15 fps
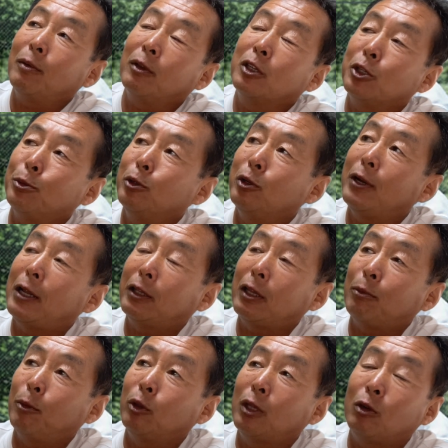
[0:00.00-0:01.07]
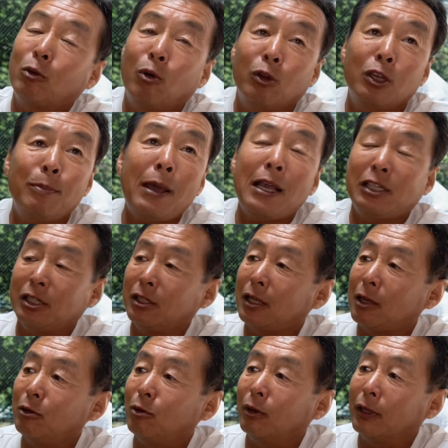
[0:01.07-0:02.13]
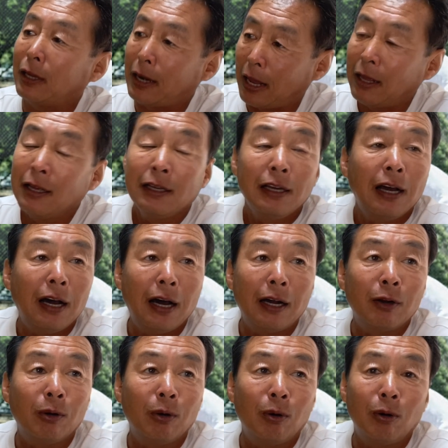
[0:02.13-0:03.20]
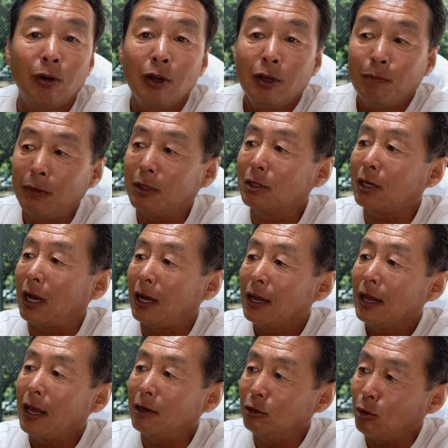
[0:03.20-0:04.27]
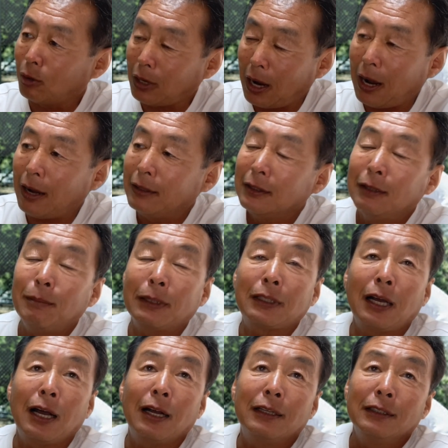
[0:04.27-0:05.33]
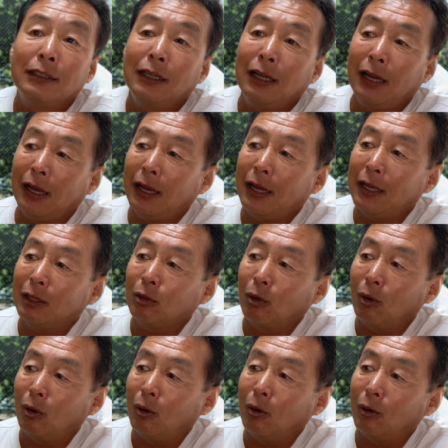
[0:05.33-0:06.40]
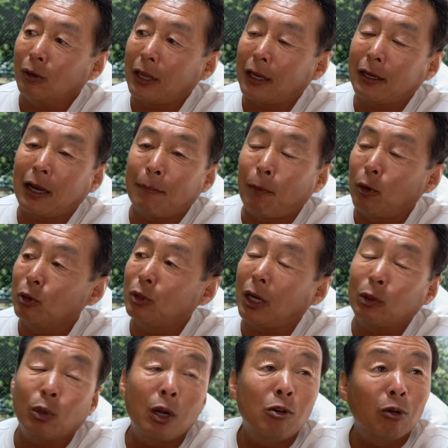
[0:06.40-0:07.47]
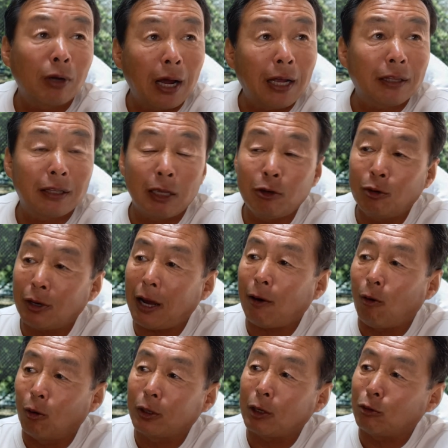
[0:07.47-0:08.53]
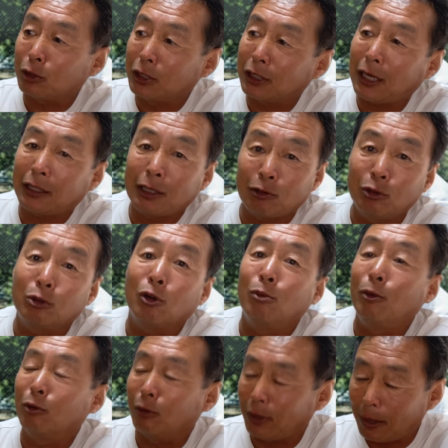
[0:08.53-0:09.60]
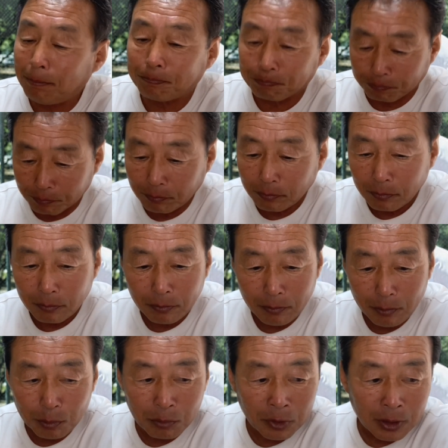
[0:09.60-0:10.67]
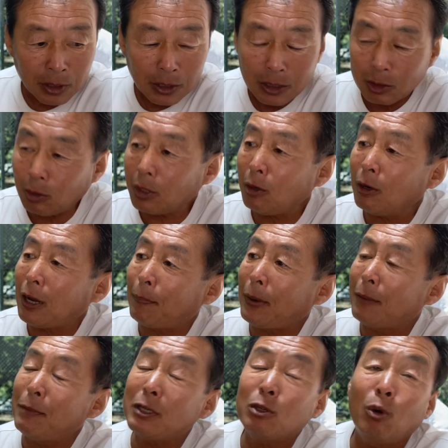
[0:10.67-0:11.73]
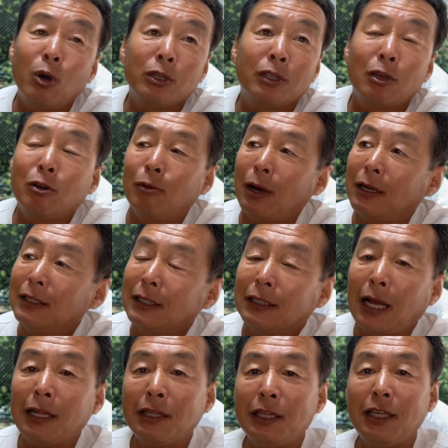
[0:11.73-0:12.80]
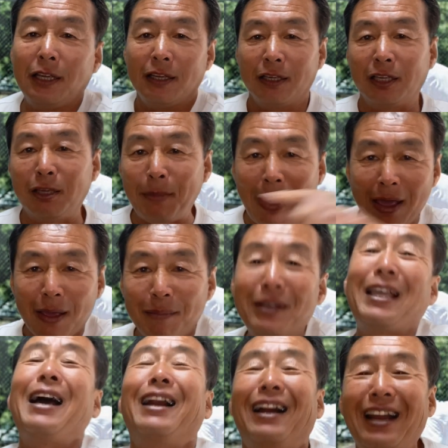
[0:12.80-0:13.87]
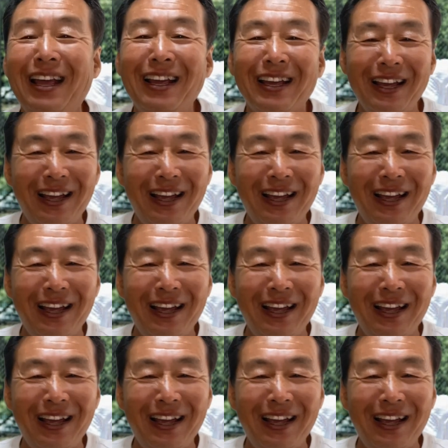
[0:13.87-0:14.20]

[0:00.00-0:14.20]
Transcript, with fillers: 自分のなって持ってるこう、イメージっていうのでね、あのー、ミスが減るのか、また、えっ、と、結果ポイントが取れるのかっていうのが大きく違ってくると思うのね。それをやっぱりミス多いっていうのは、単に決め、みたいなね。